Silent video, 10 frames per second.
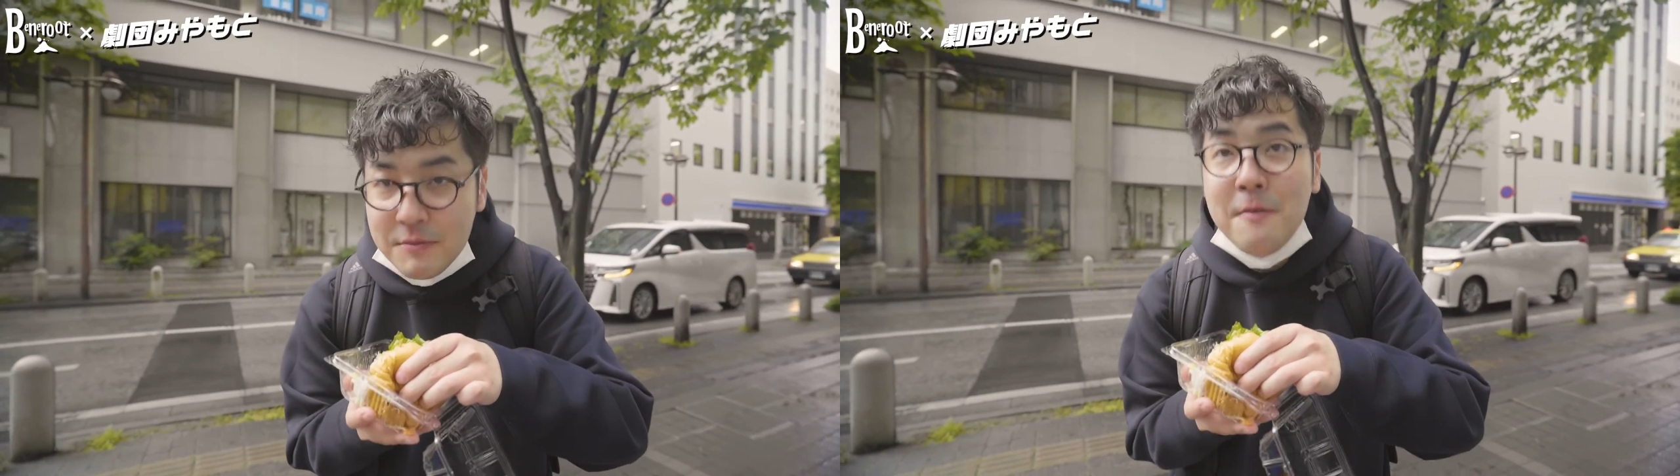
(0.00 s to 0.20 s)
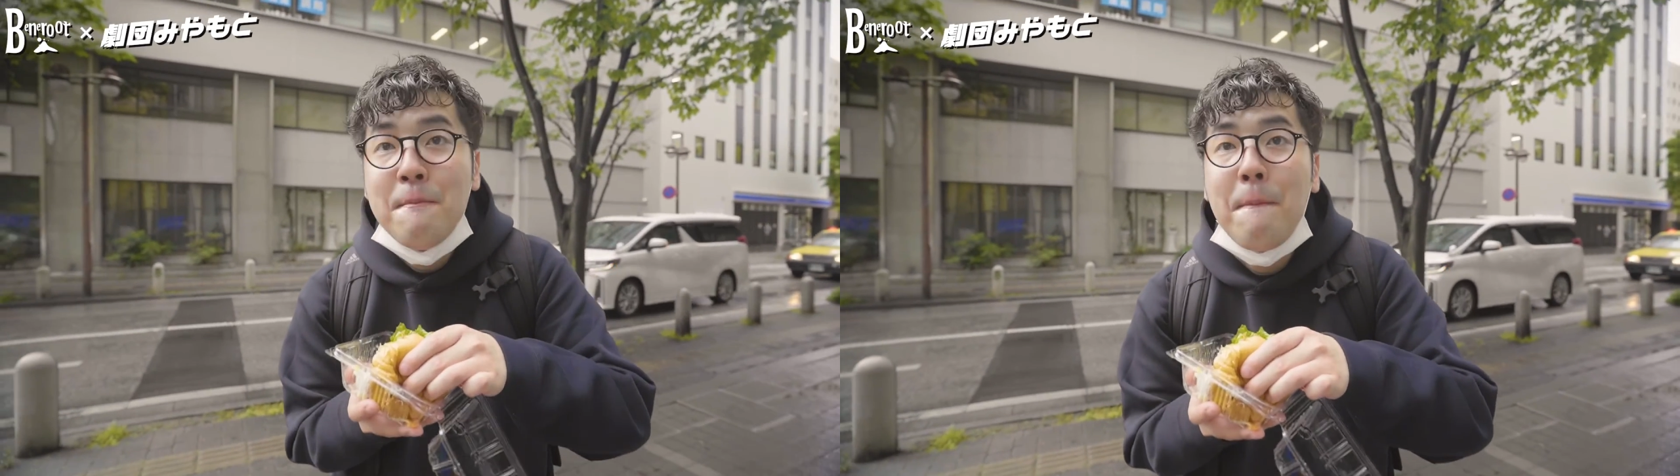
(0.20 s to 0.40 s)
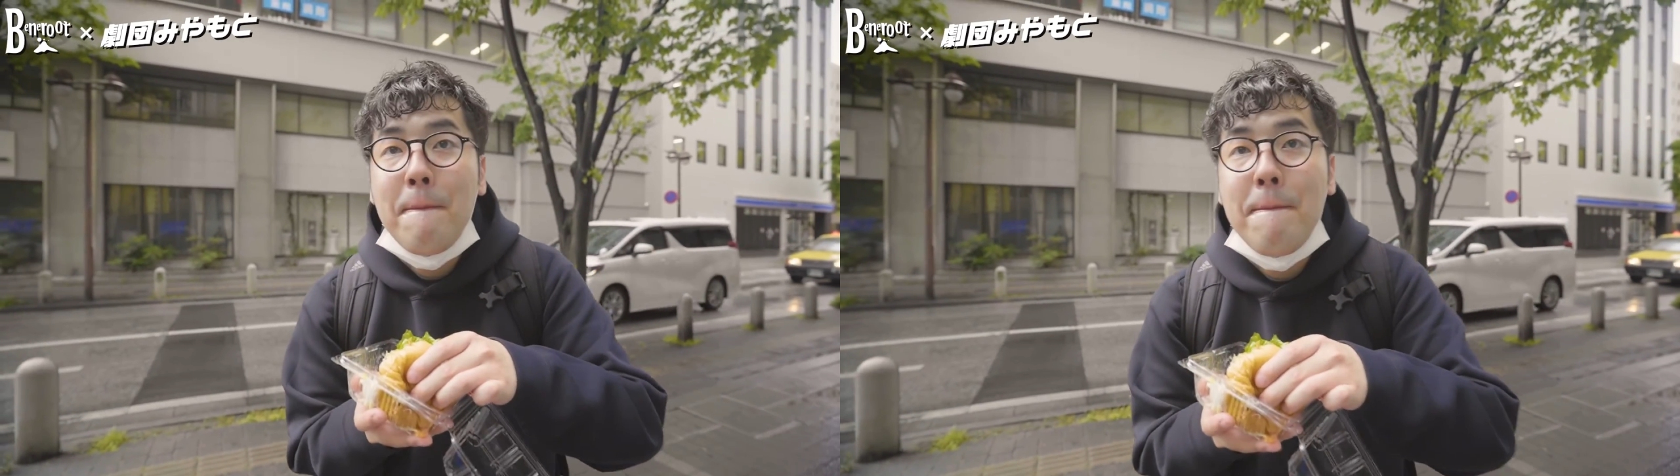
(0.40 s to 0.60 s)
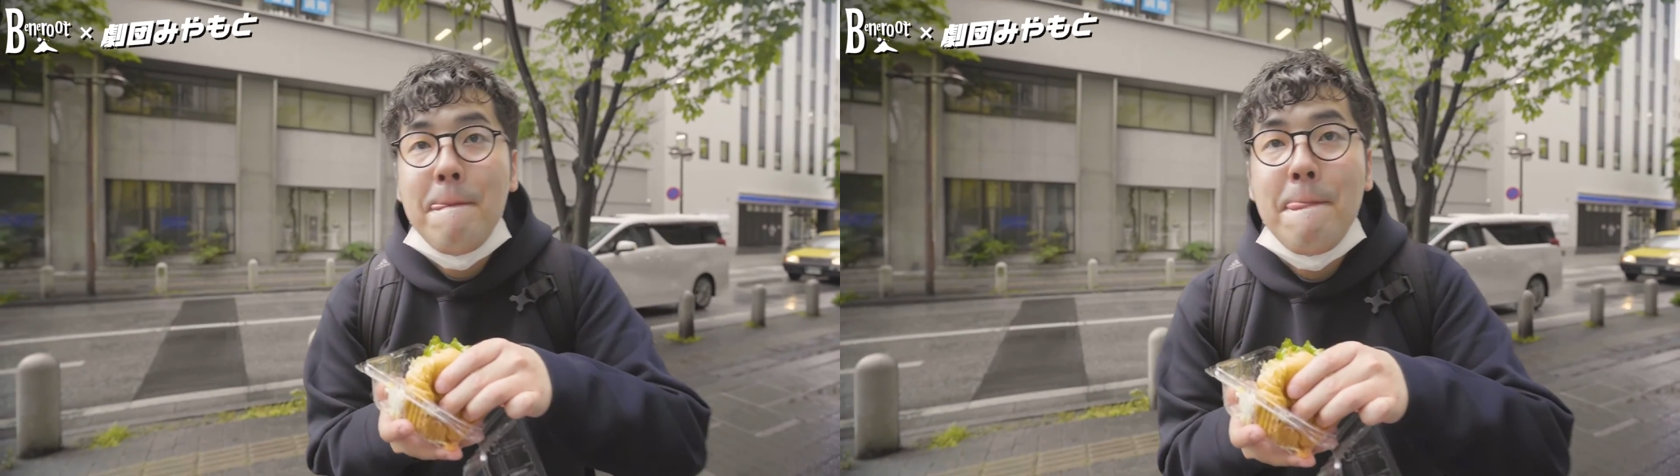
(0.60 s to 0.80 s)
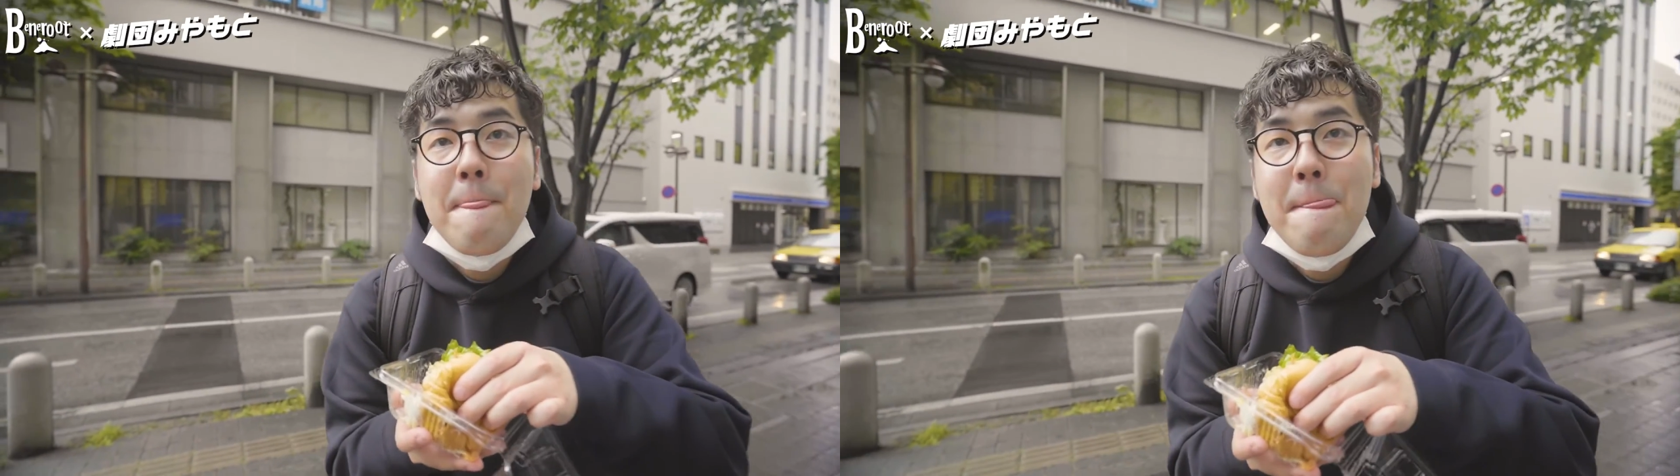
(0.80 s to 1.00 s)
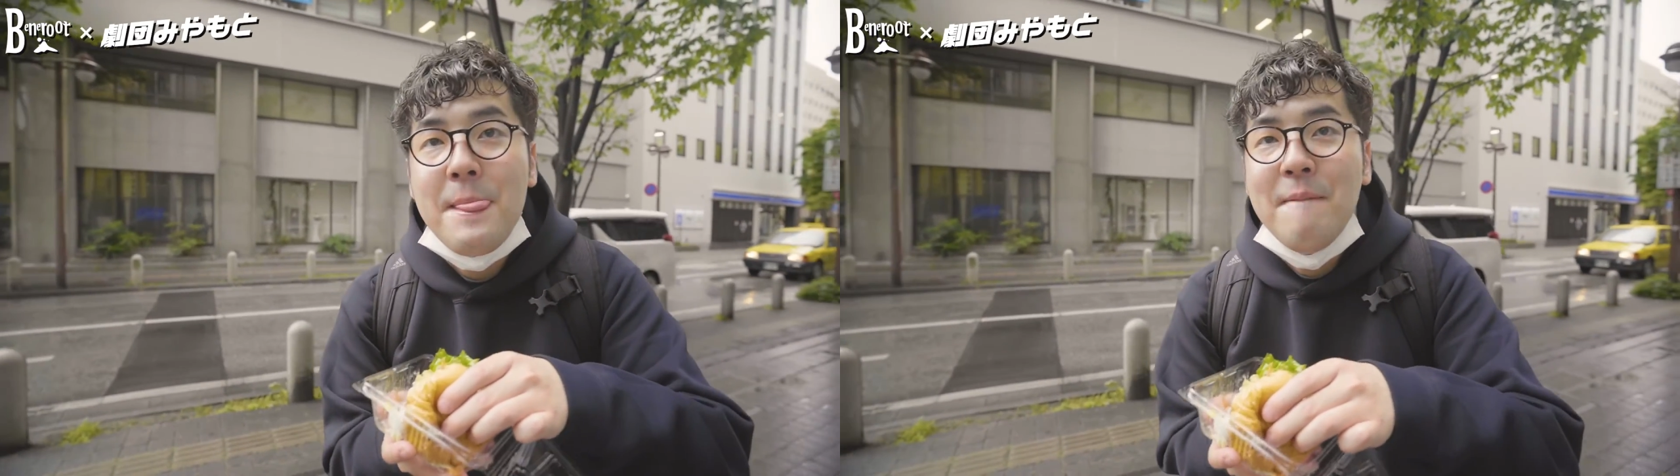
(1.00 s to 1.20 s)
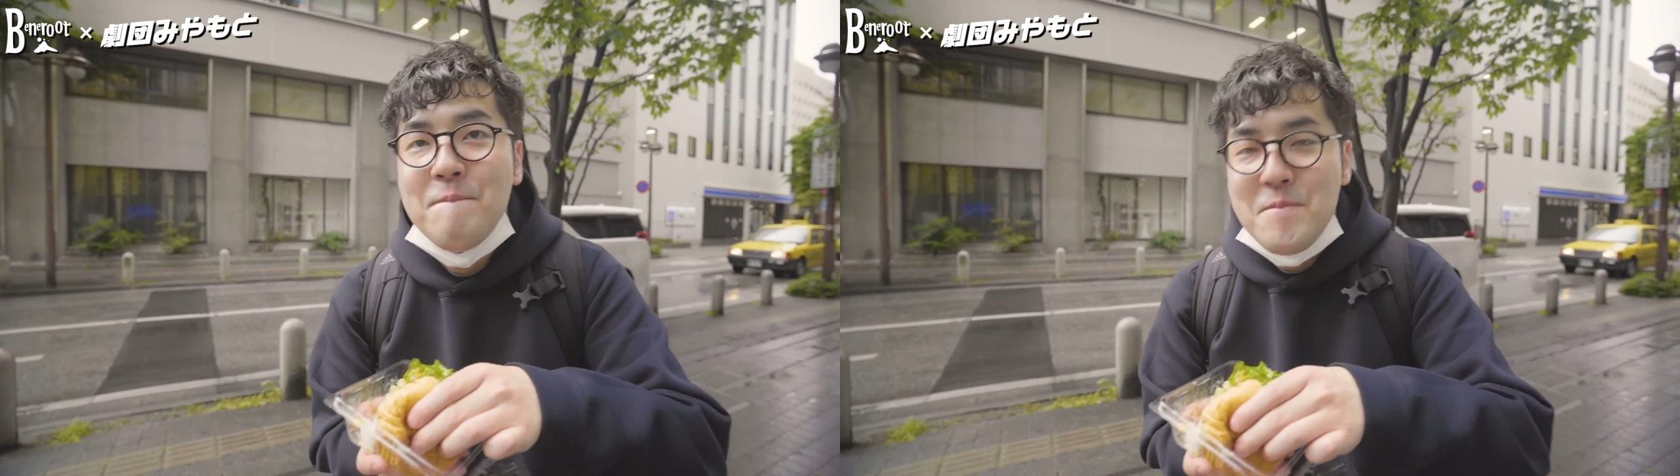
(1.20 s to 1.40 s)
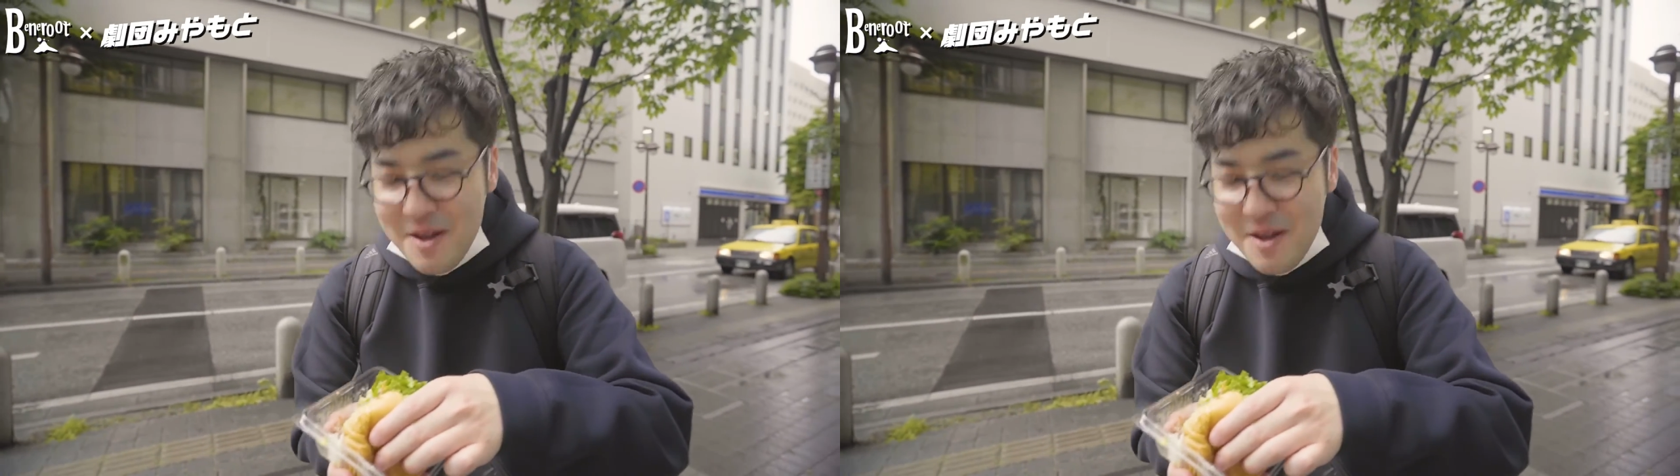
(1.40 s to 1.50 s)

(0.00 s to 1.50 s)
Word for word: はい閉めてもらっていいですか